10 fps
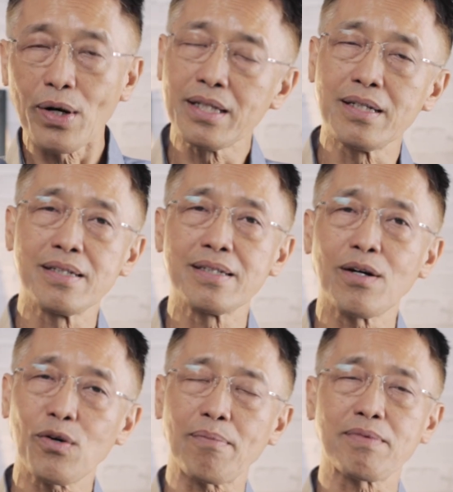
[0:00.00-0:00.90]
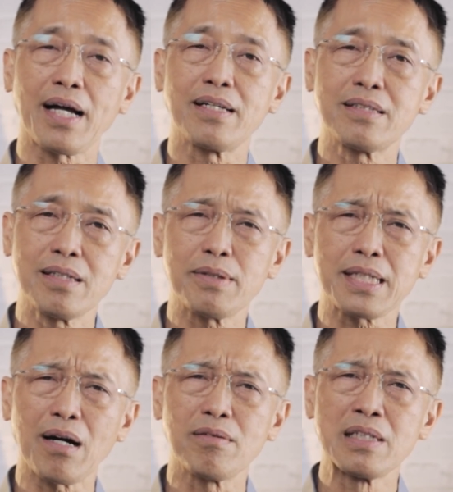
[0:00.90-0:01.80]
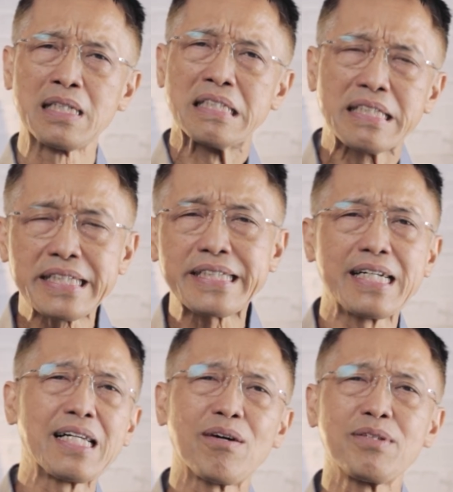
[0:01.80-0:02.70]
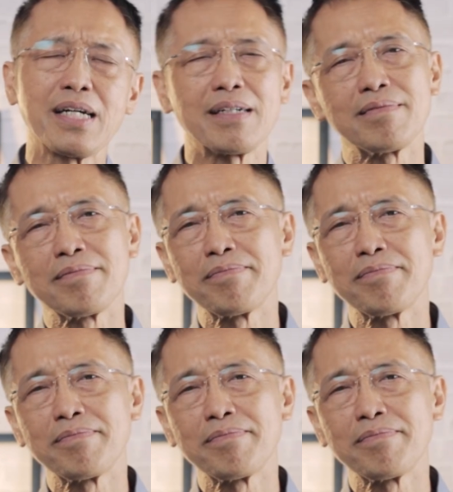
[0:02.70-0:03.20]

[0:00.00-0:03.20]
วันหนึ่งเขากลับใจและเชื่อพระเจ้าจริงๆแล้วเนี่ย